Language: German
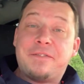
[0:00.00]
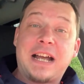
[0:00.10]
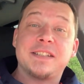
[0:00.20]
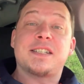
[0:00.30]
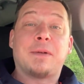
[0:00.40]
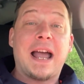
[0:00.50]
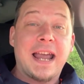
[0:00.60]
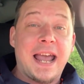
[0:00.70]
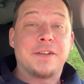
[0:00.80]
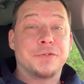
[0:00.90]
waren
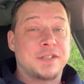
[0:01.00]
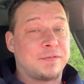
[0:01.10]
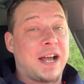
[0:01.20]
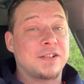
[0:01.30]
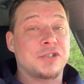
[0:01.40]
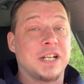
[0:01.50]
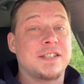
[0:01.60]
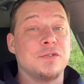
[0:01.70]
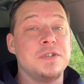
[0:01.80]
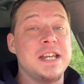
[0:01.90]
zwei Rettungswagen
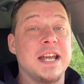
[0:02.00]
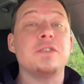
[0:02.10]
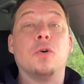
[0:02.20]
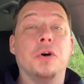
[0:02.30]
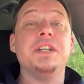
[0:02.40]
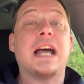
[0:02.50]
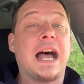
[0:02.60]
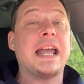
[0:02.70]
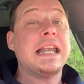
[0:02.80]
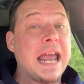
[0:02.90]
stationiert und
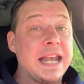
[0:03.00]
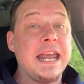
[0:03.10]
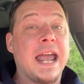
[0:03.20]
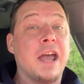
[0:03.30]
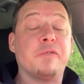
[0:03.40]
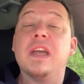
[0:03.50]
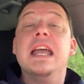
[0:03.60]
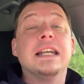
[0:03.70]
ein NEF.